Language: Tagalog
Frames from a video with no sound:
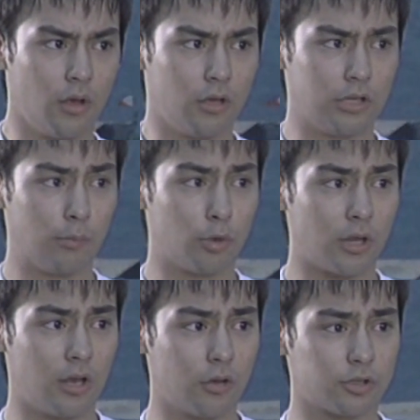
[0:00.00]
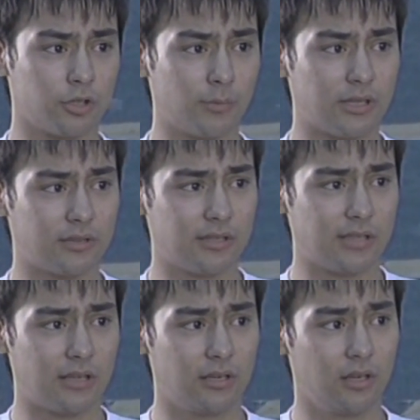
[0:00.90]
hindi mo talaga gusto masaktan si
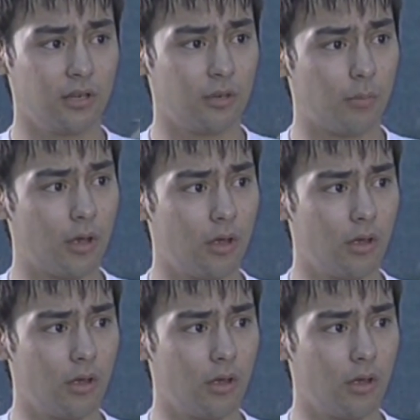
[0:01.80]
Ate Ningning, di ba?